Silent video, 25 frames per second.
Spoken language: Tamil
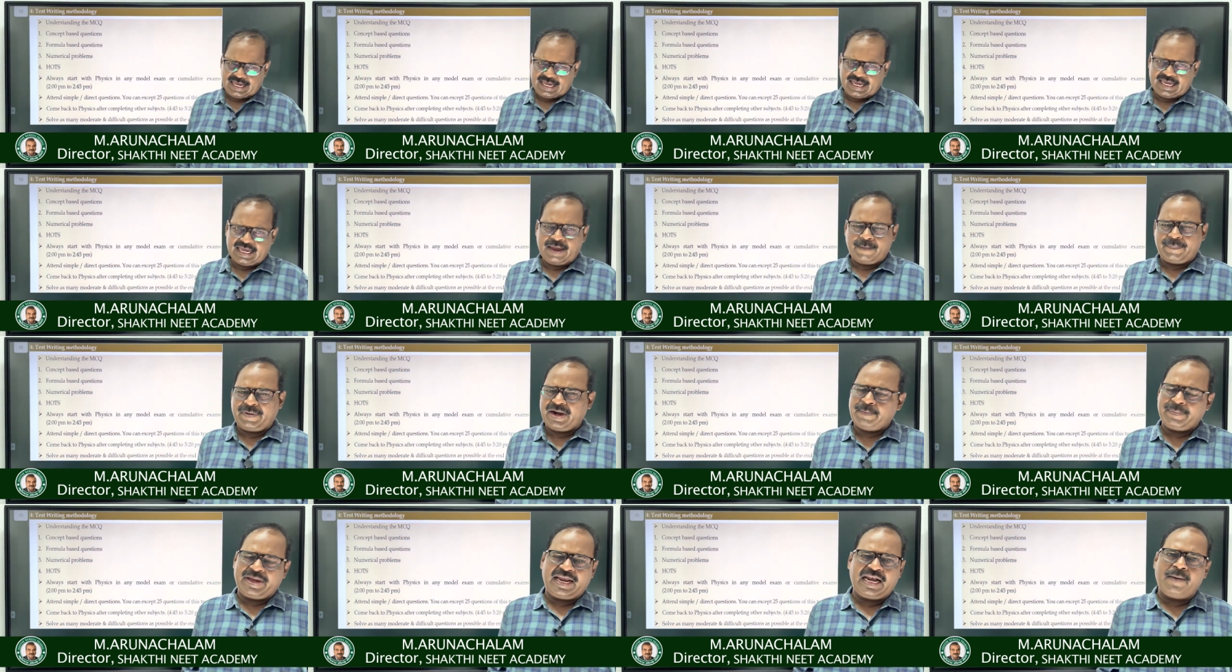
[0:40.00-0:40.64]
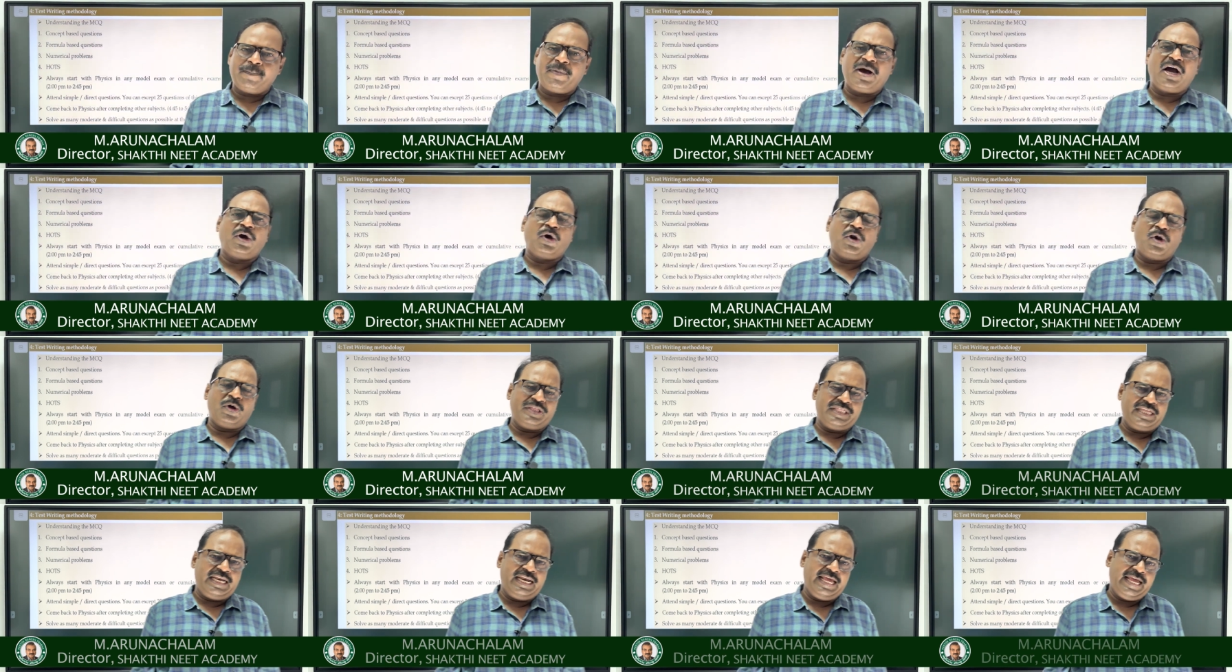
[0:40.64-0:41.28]
இப்போ நம்ம என்ன
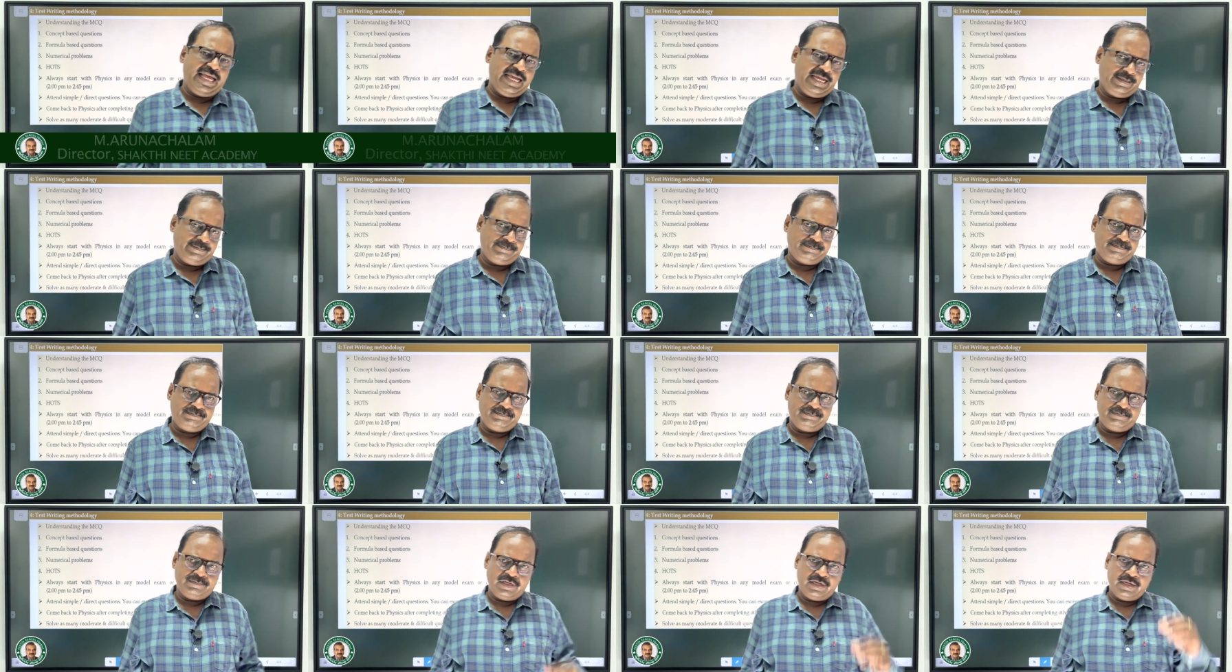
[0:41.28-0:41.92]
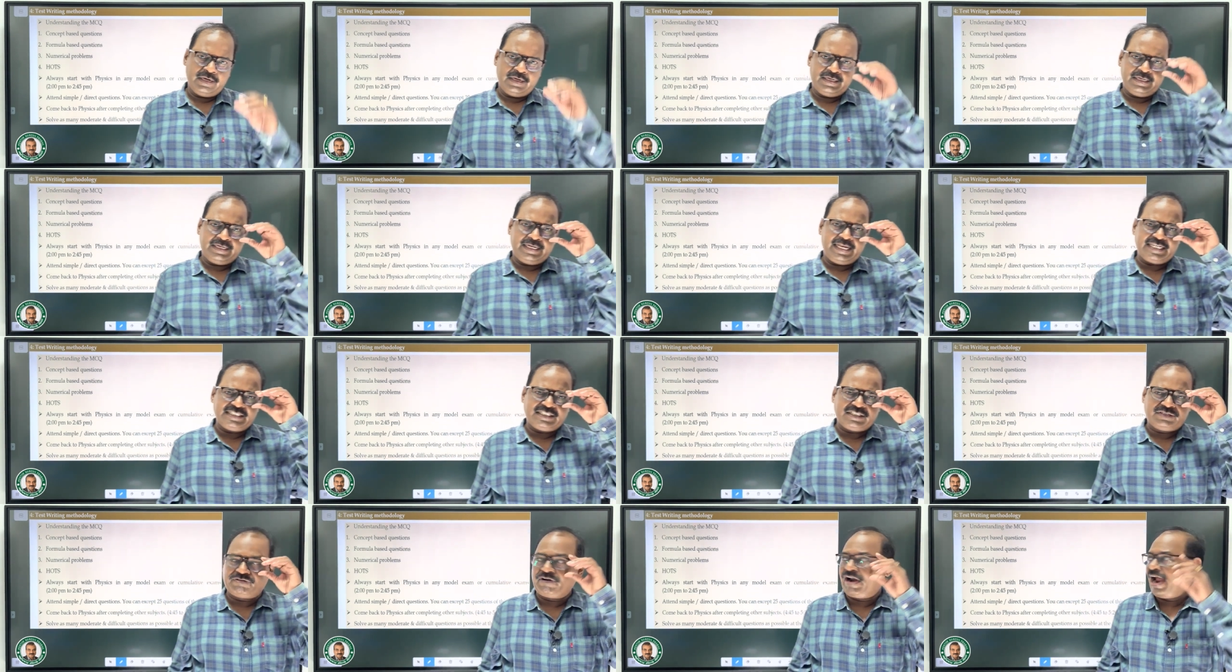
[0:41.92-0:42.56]
பார்க்குறோம் இதில்
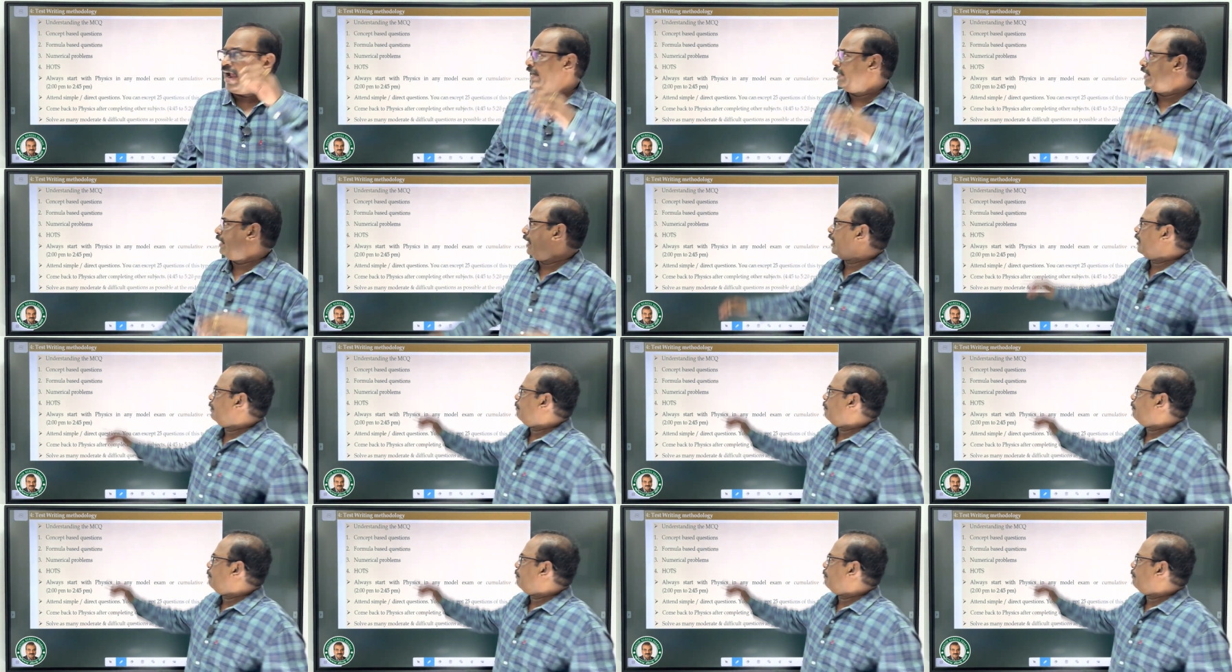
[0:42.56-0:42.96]
டெஸ்ட் ரைட்டிங்